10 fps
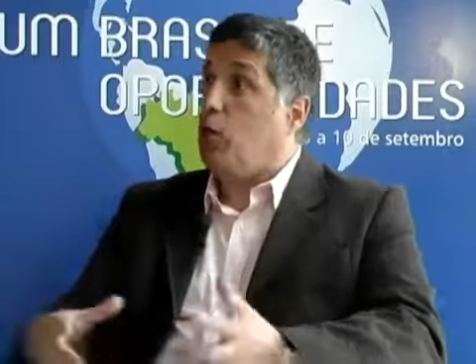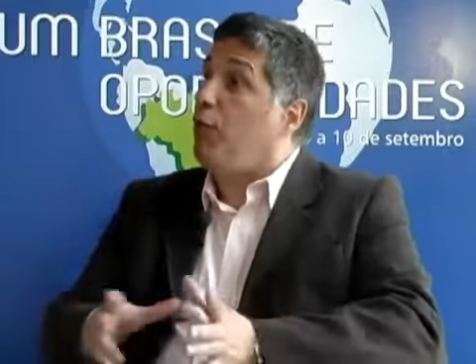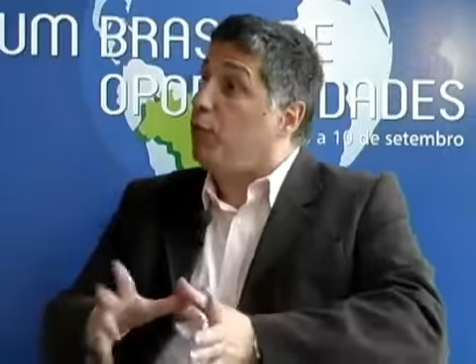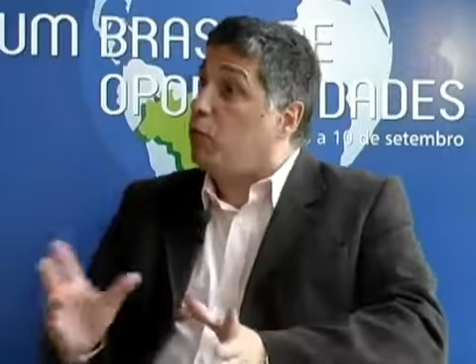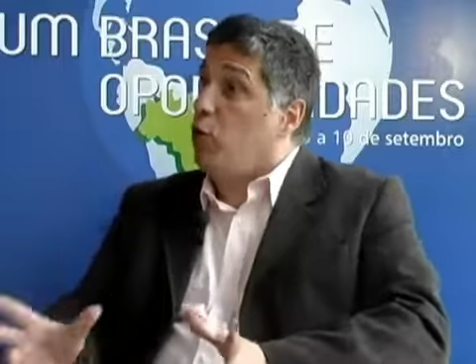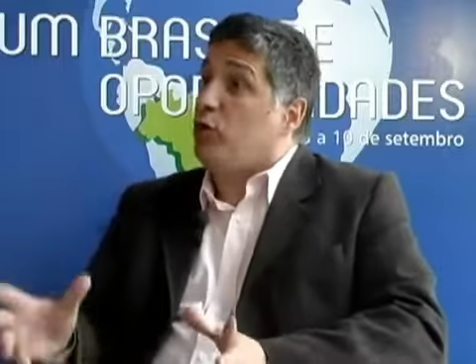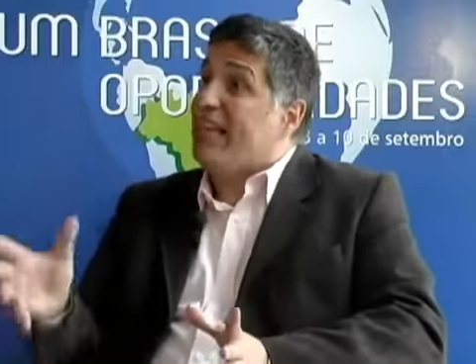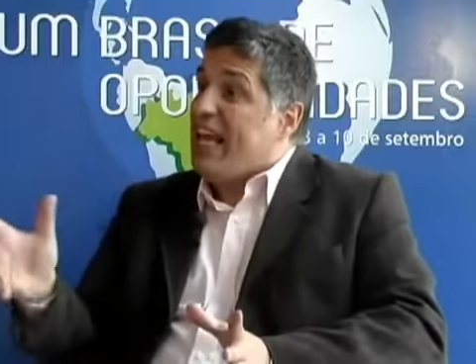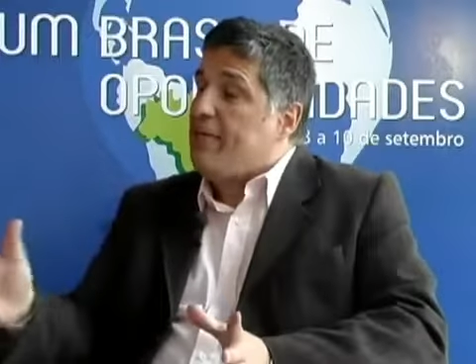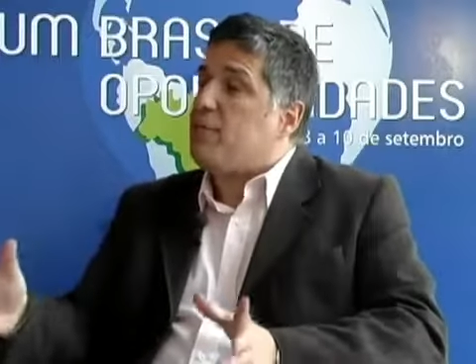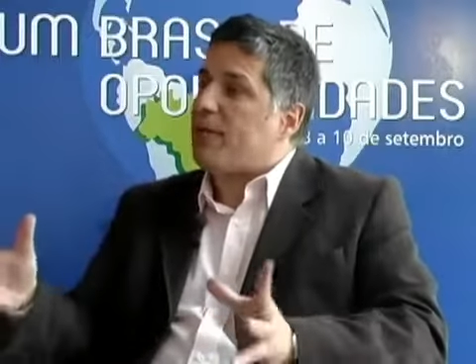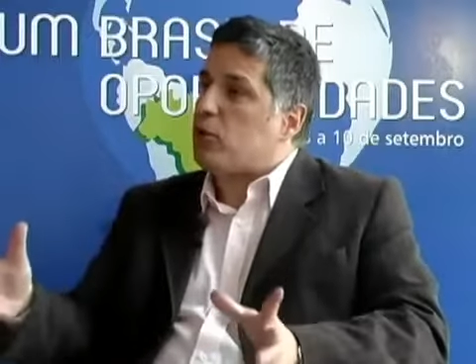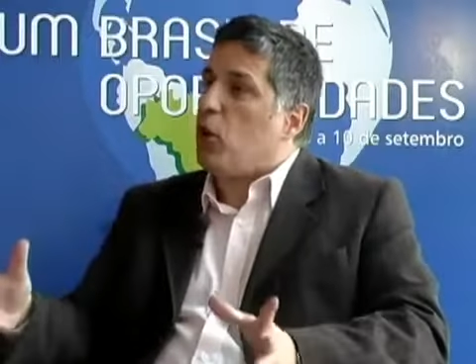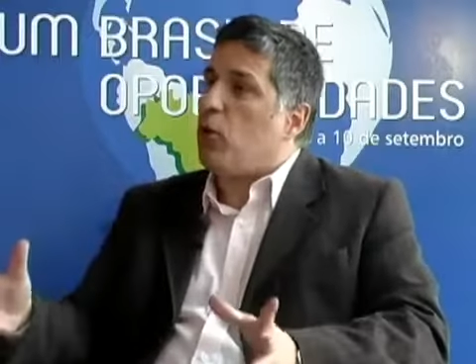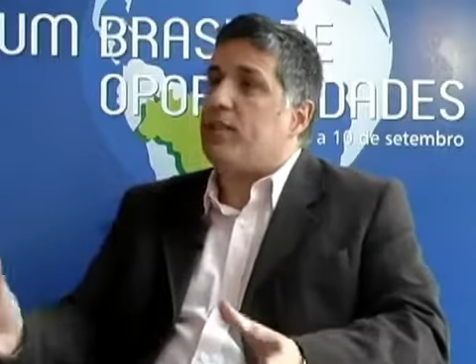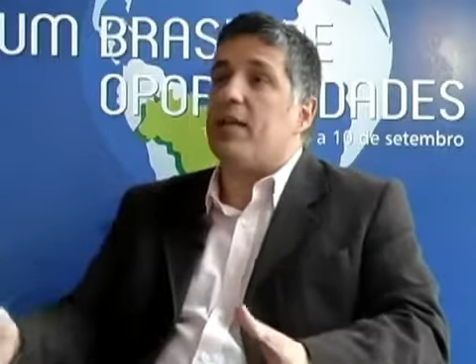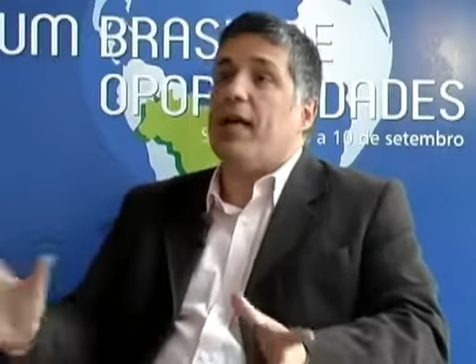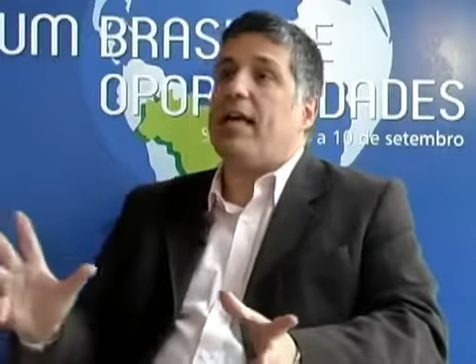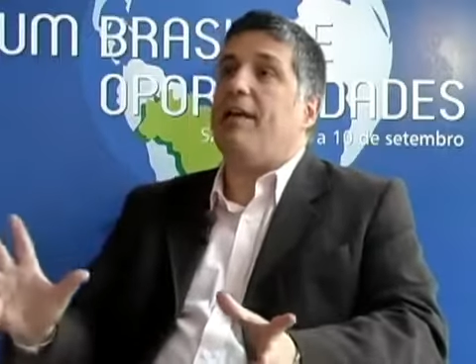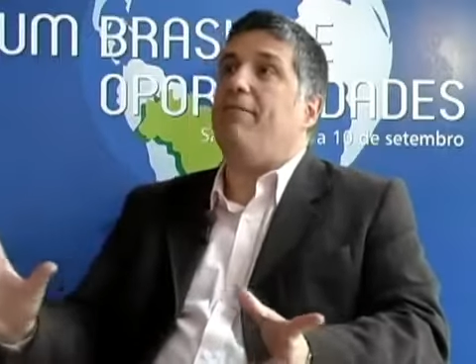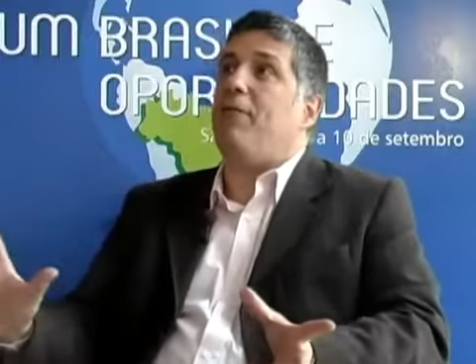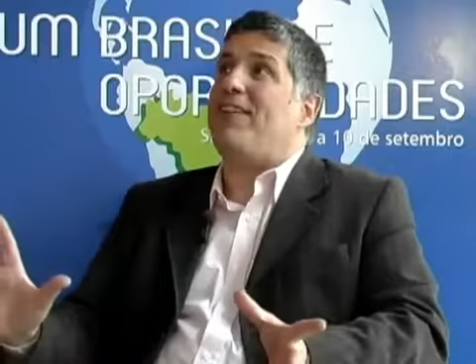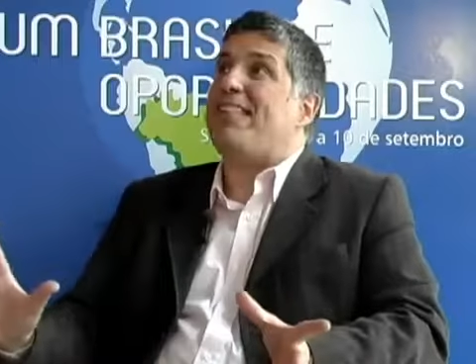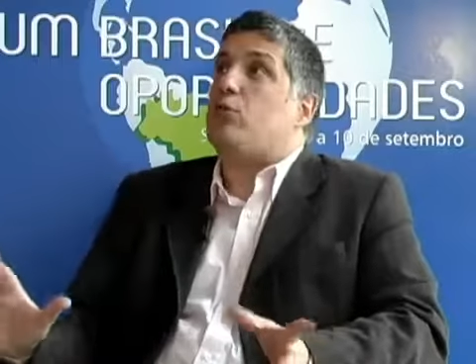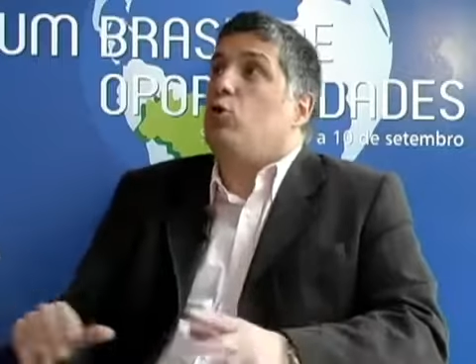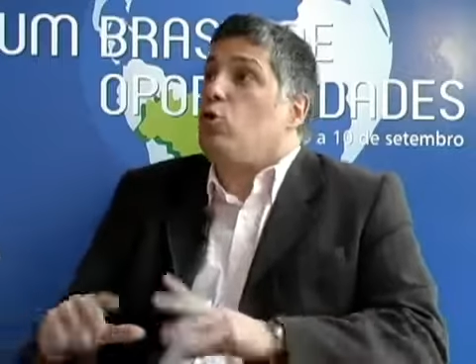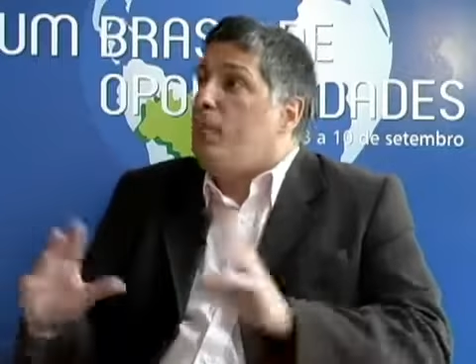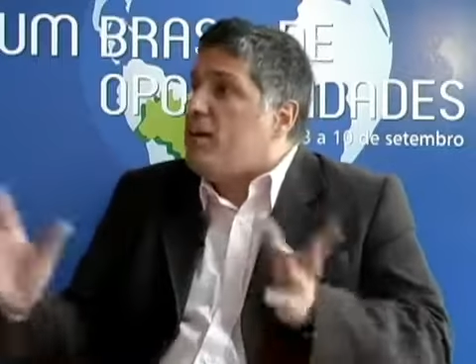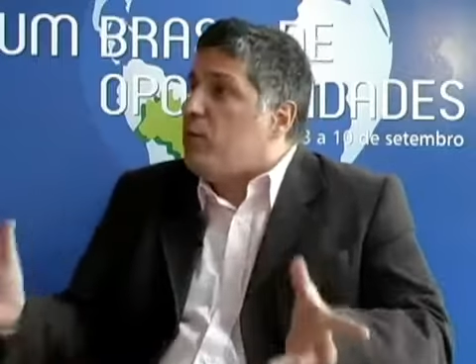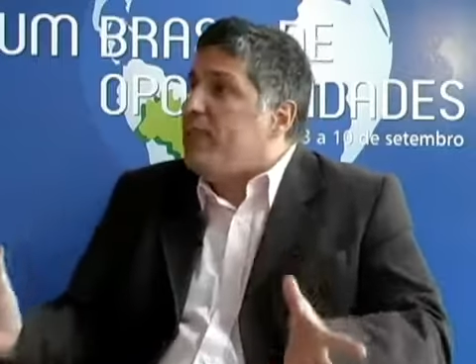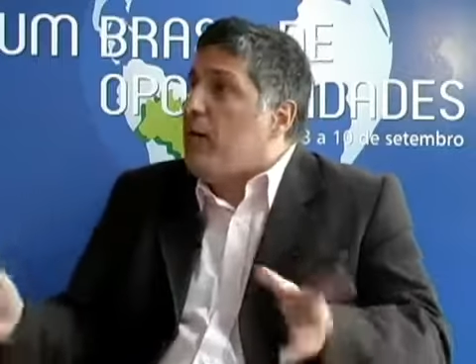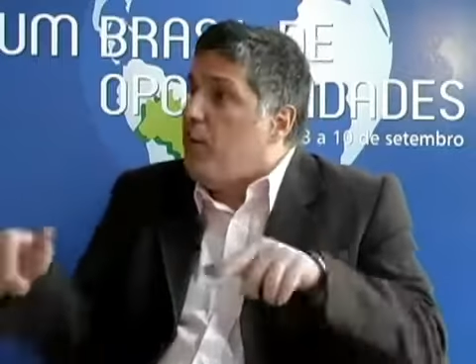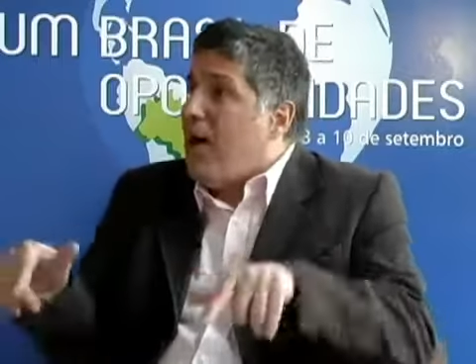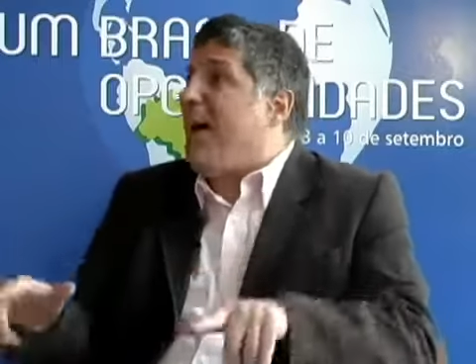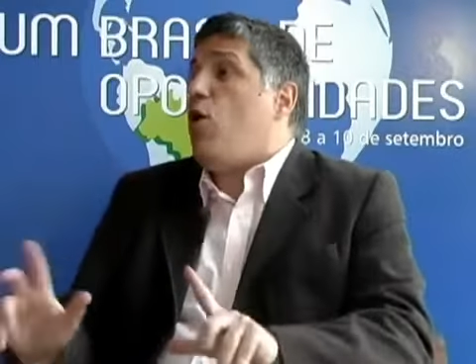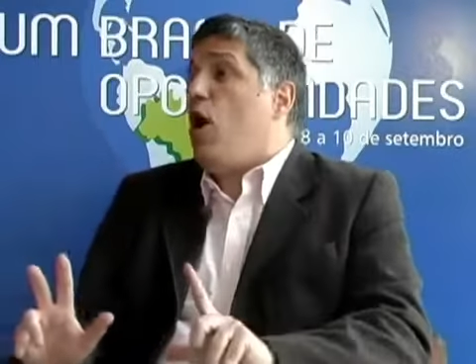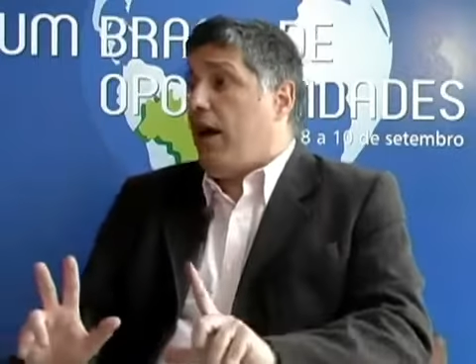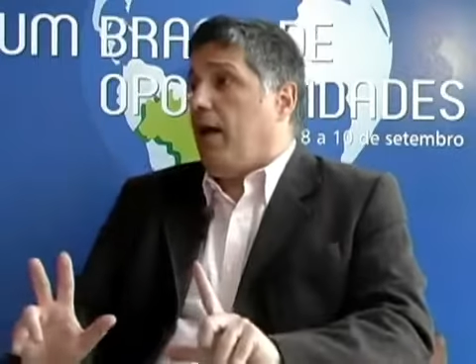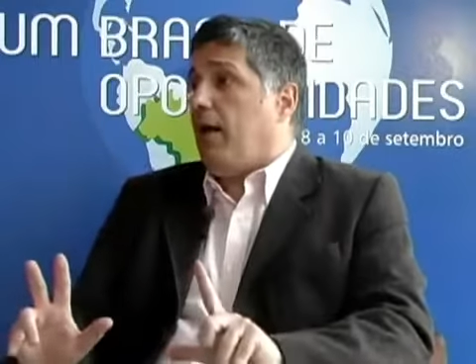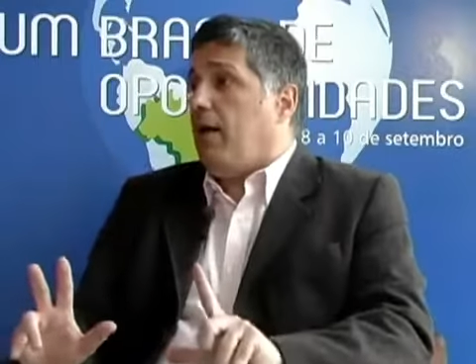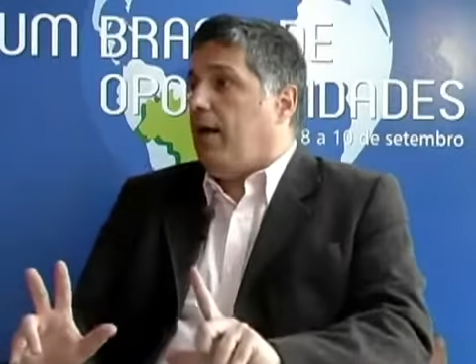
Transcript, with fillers: No futuro, teremos pessoas que vão fazer tudo ao mesmo tempo, agora.